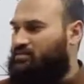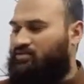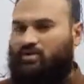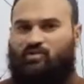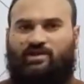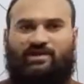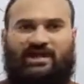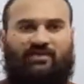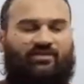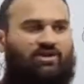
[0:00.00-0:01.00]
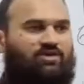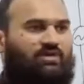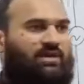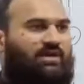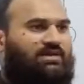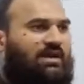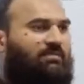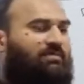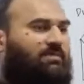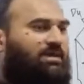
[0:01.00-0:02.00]
चूँकि उसकी डेरिवेशन जो है ना किताब
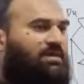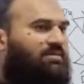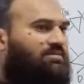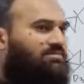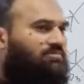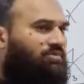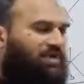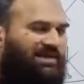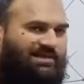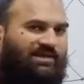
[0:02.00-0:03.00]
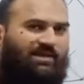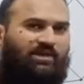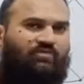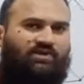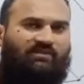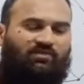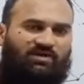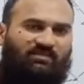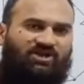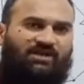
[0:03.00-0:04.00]
में बड़ी मुश्किल से लिखी हुई है वो
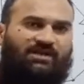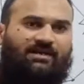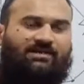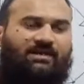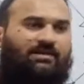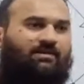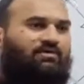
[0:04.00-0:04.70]
समझ ही नहीं लगता है